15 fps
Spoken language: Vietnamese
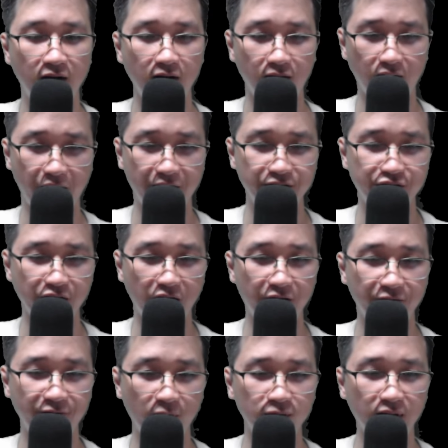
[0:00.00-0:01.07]
Lên trời,
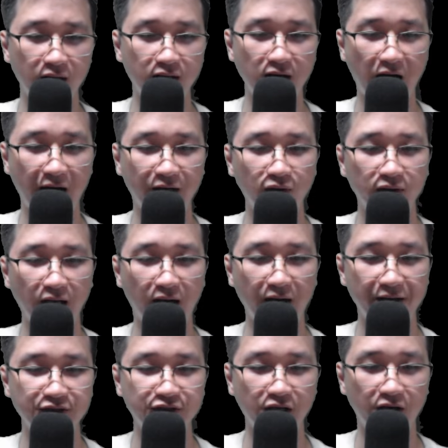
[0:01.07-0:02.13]
phong thần đài có thể
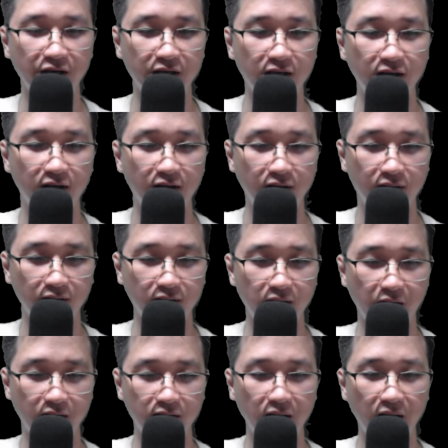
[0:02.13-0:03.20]
lên trời.
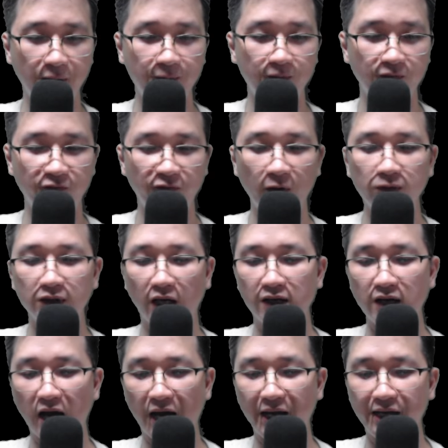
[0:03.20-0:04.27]
Thiên kiếp, phong thần
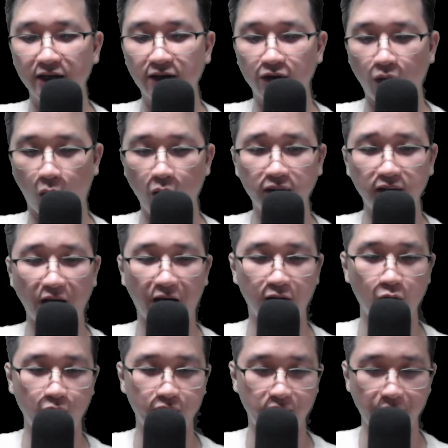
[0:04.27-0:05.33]
đài có thể
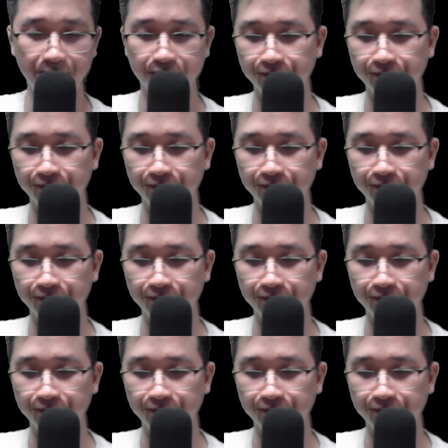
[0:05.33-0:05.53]
độ kiếp.